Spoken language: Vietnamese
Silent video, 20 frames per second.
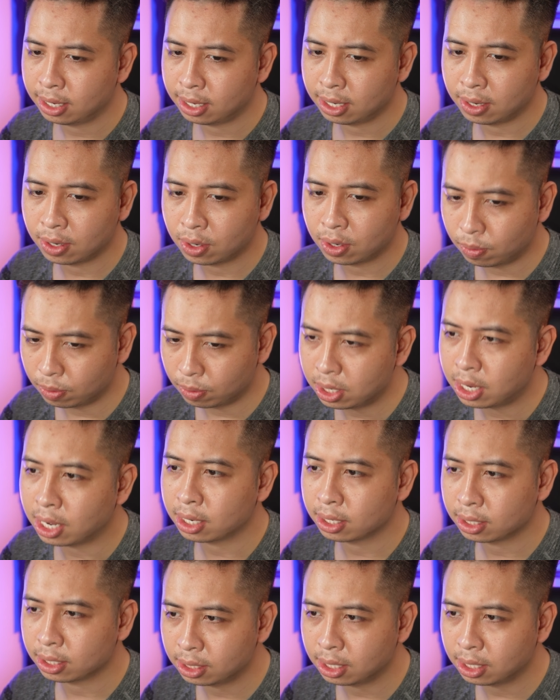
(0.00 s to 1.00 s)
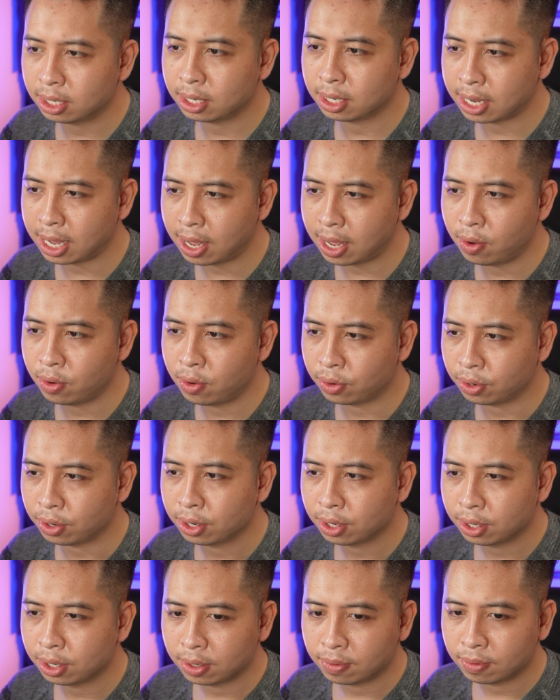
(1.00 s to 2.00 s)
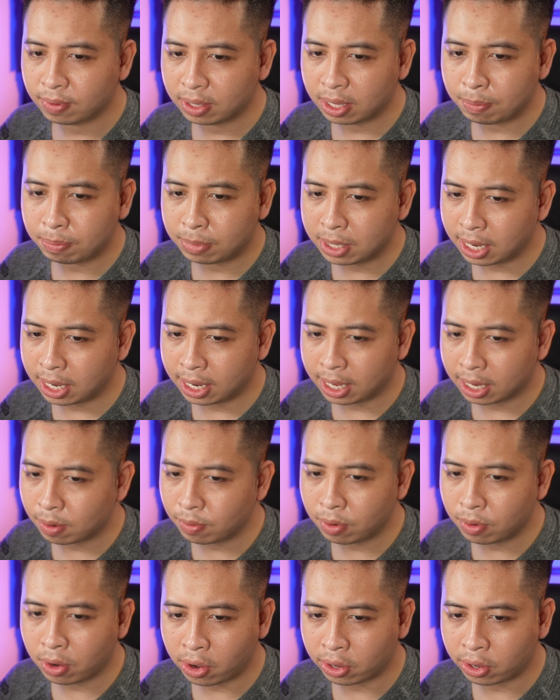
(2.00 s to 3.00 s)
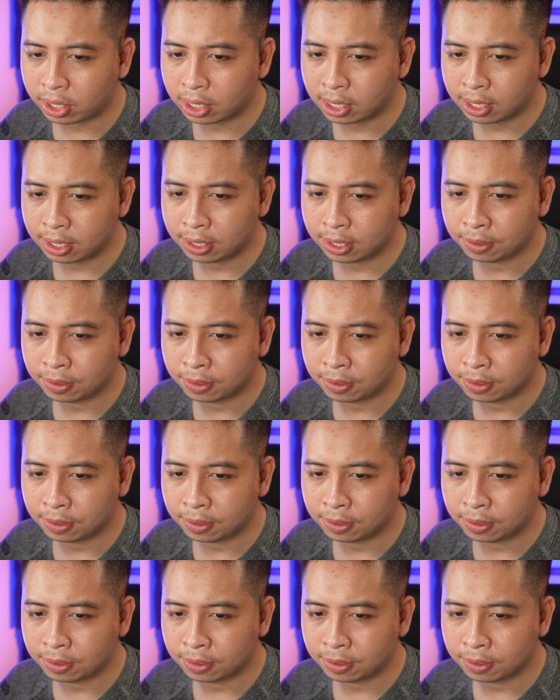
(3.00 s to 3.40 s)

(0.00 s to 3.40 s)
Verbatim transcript: cũng được chơi khá ổn cái tầm tiền đấy không đòi hỏi gì hơn